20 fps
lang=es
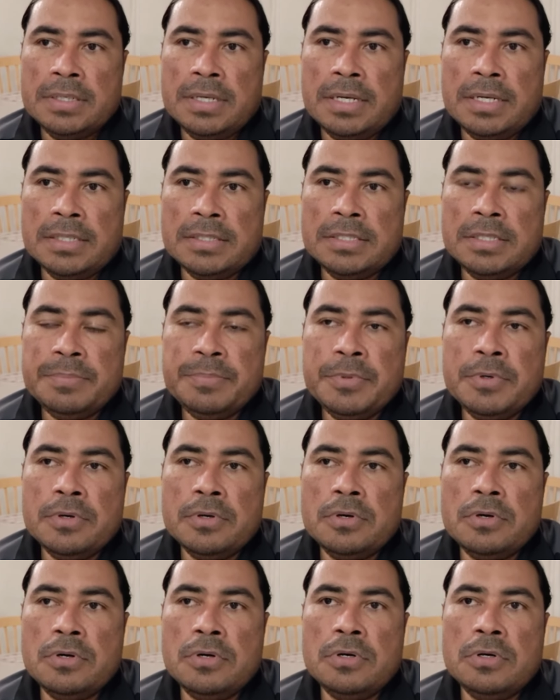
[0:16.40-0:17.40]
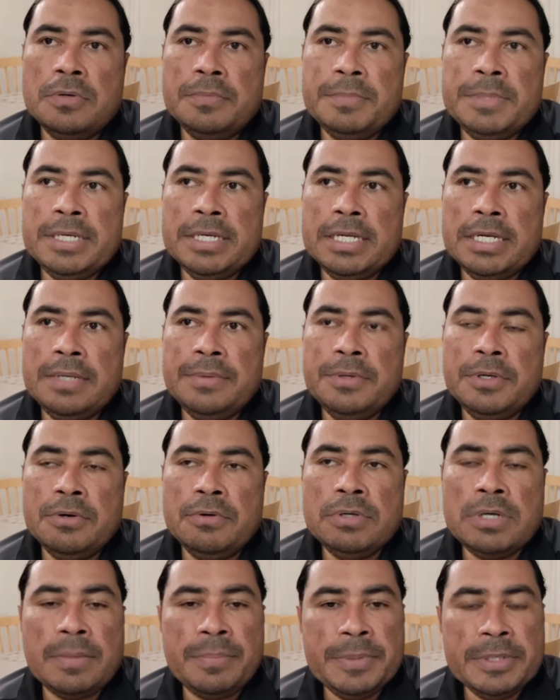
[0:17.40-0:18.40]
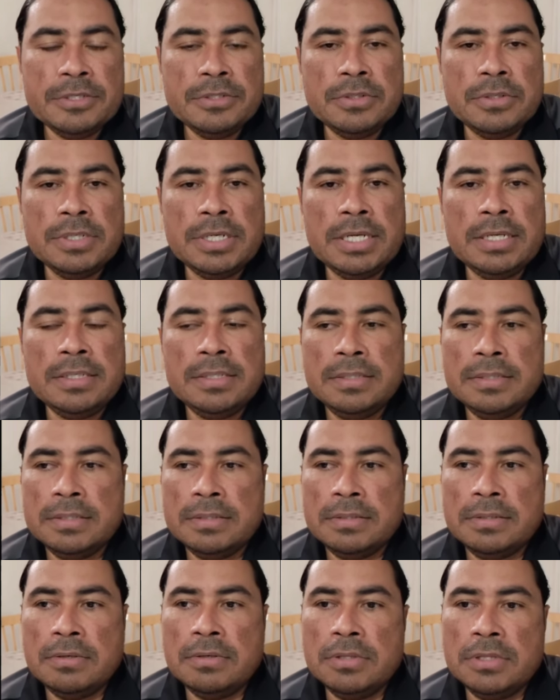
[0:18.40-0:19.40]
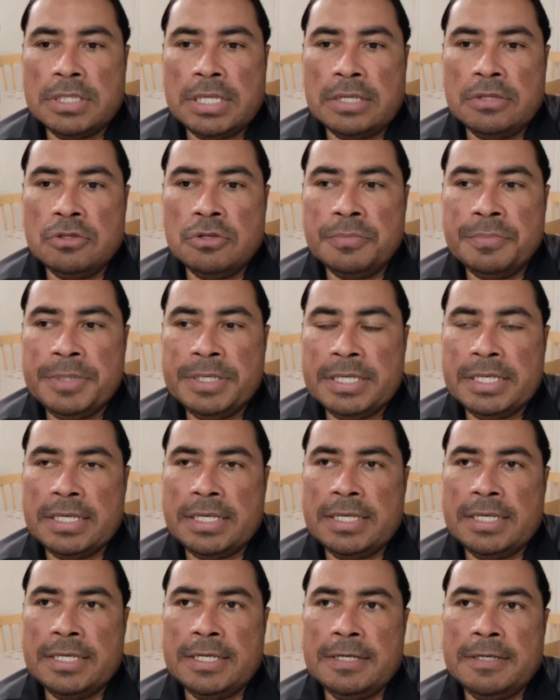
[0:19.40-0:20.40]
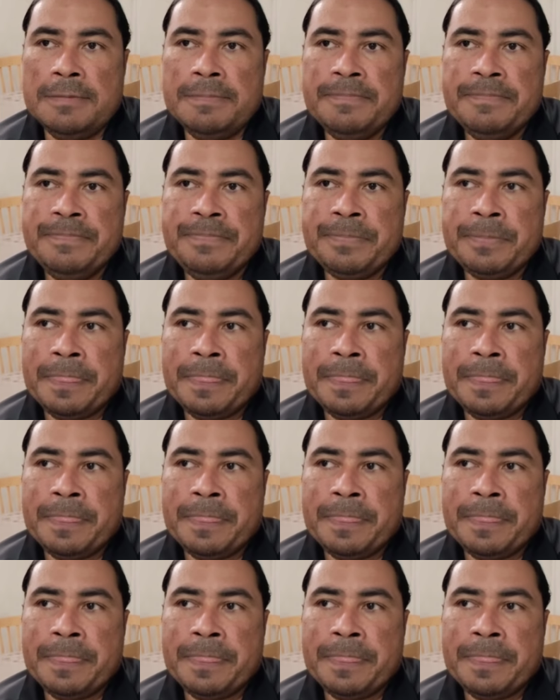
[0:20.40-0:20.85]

Hace poco me escribió una persona contándome que